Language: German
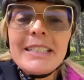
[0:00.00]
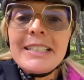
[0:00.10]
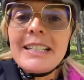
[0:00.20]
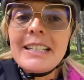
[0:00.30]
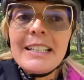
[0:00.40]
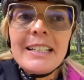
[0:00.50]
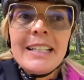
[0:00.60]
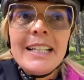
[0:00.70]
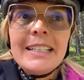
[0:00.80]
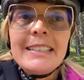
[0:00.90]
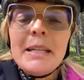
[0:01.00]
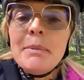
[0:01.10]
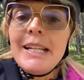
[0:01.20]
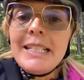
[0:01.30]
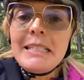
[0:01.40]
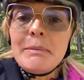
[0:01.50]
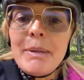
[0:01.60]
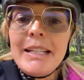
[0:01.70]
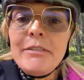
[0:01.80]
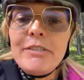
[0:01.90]
das Thema ist
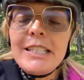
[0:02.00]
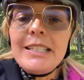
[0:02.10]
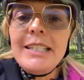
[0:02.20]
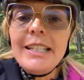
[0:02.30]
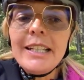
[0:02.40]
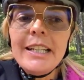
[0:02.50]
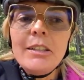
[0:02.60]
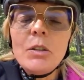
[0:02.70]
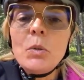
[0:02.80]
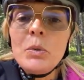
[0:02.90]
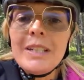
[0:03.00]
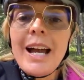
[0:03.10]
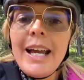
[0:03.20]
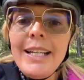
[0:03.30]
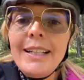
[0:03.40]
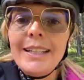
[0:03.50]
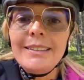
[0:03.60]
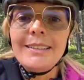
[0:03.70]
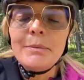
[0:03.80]
manifestieren und heilen.